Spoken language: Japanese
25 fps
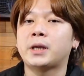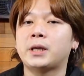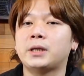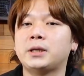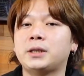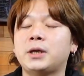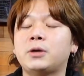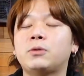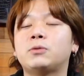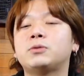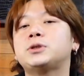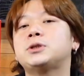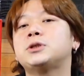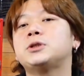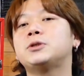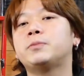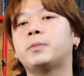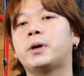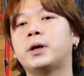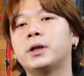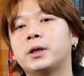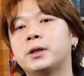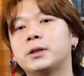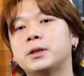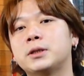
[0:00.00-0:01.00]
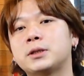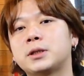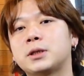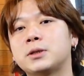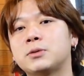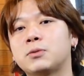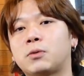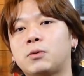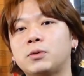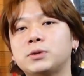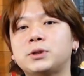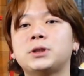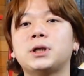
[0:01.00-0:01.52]
イエローシルバーなんですけど、
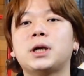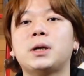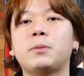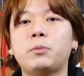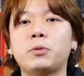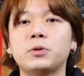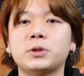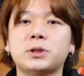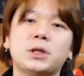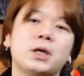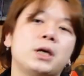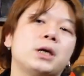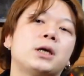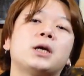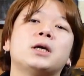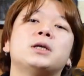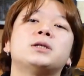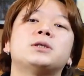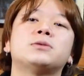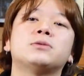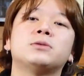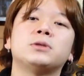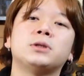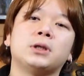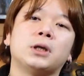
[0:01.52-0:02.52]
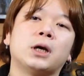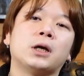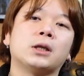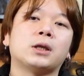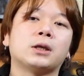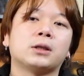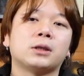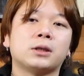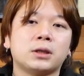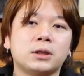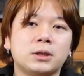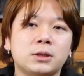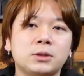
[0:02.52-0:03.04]
こちらも成形するにあたっ
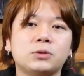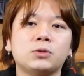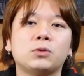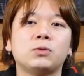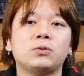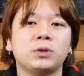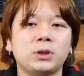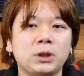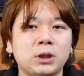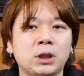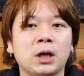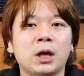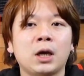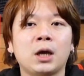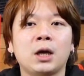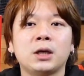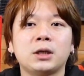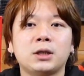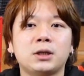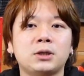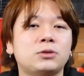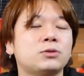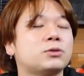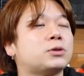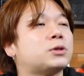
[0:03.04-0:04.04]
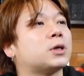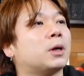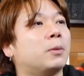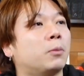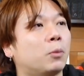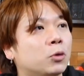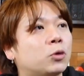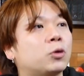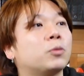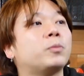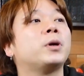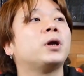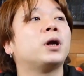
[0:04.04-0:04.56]
て非常に技術が
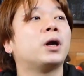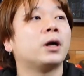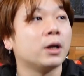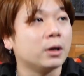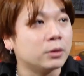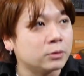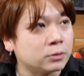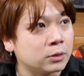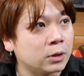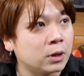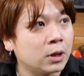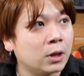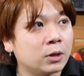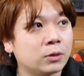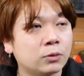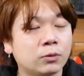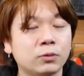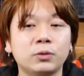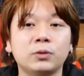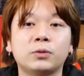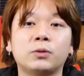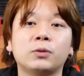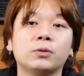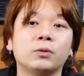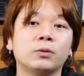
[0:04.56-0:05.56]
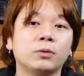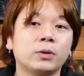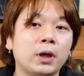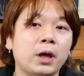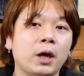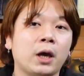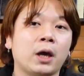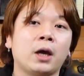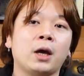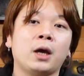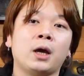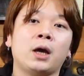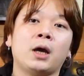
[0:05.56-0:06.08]
求められるということ
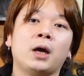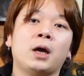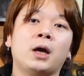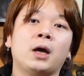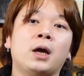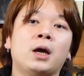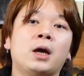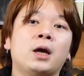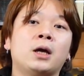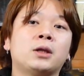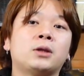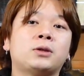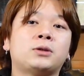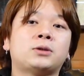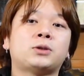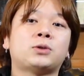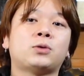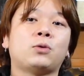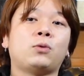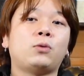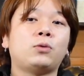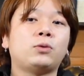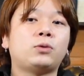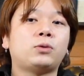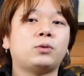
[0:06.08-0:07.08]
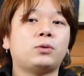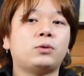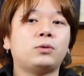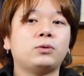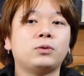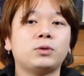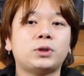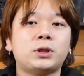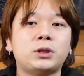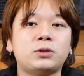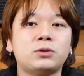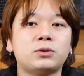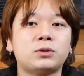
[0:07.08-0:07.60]
で、相当の
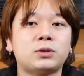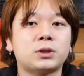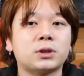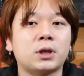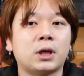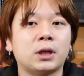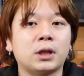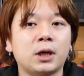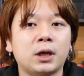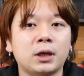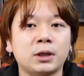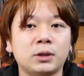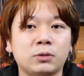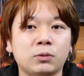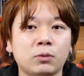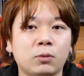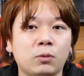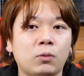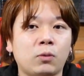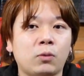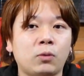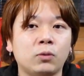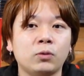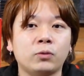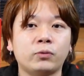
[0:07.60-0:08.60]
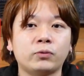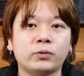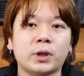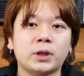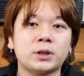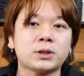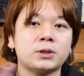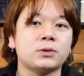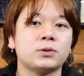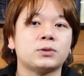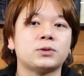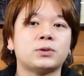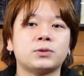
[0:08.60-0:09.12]
技術がないとこのふた
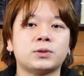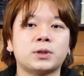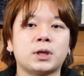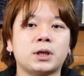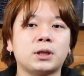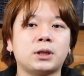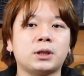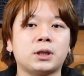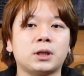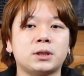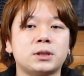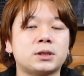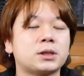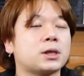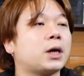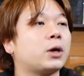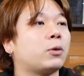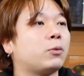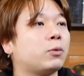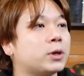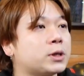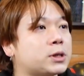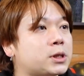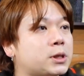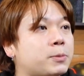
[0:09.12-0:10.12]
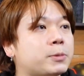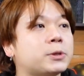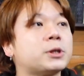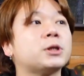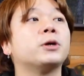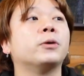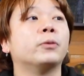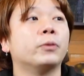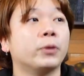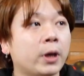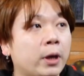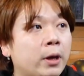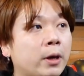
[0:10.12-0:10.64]
つの素材って使いこなせません
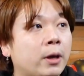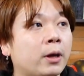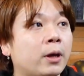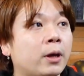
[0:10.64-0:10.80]
よね。